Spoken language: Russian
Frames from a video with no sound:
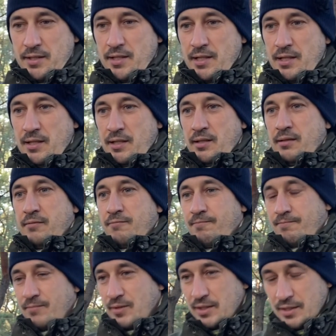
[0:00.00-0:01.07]
теле
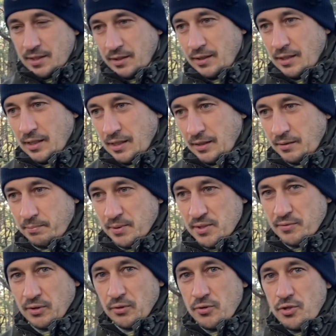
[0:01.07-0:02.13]
страдает
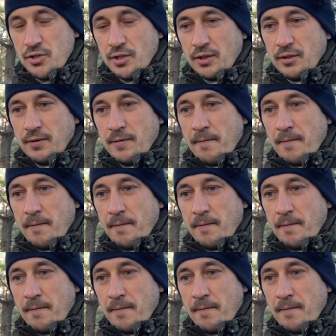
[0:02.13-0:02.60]
позвоночник.